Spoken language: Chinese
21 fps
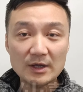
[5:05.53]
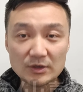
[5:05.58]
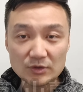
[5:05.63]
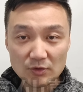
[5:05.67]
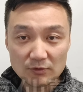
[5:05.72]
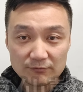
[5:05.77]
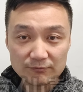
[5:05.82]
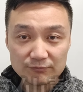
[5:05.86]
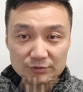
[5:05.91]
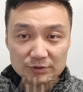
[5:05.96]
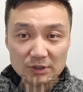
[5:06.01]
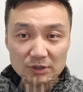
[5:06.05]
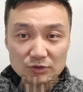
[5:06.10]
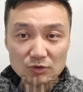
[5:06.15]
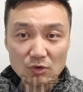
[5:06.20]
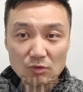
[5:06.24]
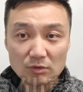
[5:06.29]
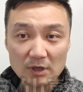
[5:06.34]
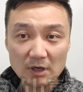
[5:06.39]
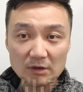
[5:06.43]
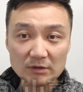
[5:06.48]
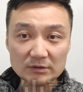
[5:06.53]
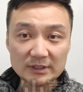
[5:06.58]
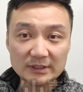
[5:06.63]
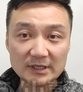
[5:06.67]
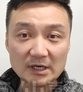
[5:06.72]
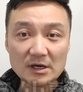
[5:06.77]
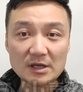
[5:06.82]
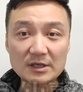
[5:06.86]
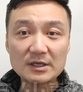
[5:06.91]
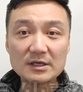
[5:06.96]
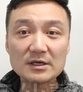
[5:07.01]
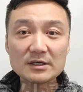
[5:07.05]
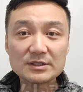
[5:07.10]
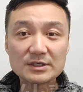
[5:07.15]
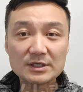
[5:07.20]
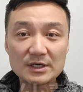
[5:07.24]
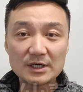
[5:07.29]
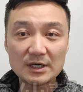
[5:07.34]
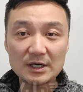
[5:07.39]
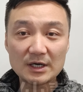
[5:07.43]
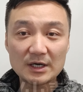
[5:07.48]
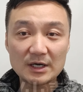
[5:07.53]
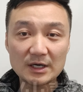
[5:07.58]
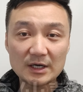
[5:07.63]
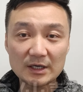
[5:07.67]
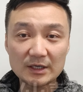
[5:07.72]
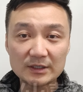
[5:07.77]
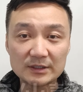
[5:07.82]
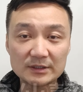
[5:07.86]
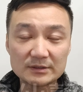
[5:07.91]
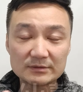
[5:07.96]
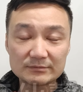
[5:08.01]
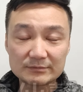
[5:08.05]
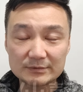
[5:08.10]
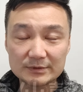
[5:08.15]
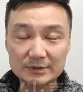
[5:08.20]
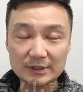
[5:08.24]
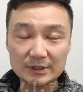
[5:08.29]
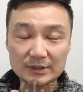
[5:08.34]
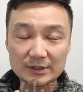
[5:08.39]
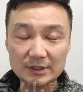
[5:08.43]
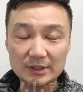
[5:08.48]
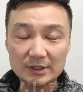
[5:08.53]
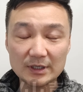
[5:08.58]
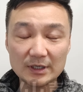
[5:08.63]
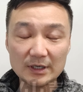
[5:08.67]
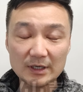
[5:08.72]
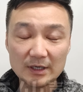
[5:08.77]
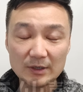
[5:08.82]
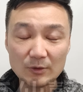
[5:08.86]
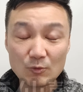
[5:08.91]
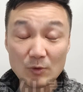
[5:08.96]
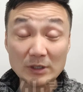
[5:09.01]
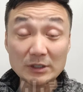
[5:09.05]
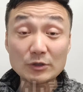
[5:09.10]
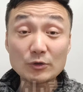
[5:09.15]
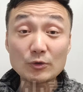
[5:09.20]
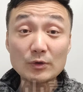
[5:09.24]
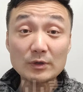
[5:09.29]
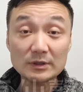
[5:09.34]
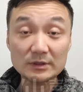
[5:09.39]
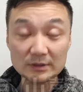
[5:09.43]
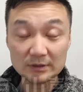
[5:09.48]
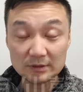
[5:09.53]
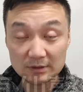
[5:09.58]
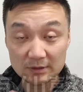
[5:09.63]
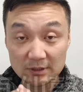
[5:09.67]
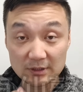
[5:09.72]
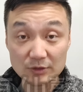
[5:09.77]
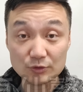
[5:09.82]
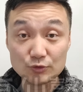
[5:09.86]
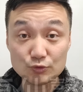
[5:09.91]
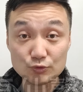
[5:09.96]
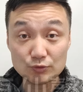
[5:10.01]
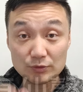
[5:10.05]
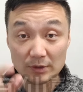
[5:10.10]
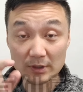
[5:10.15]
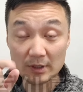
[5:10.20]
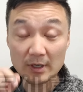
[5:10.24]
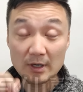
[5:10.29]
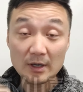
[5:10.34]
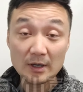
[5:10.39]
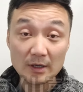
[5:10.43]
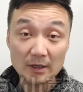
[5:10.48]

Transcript: 有50个州，然后再加上一个这个华盛顿特区。